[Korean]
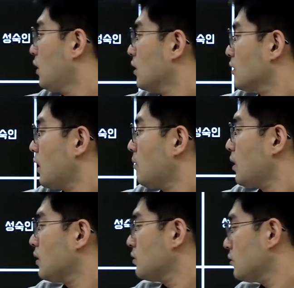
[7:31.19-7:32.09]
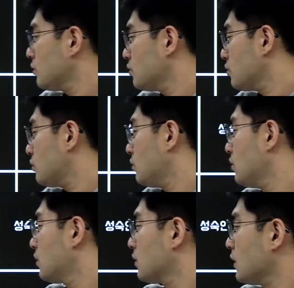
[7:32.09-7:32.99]
그 다음 안전 욕구,
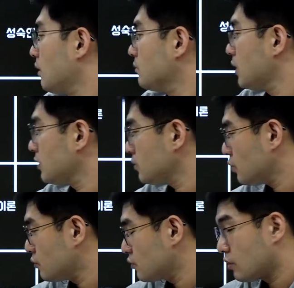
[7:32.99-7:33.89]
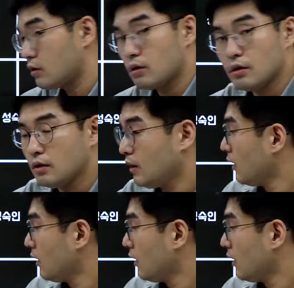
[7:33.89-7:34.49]
그 다음 생리 욕구죠.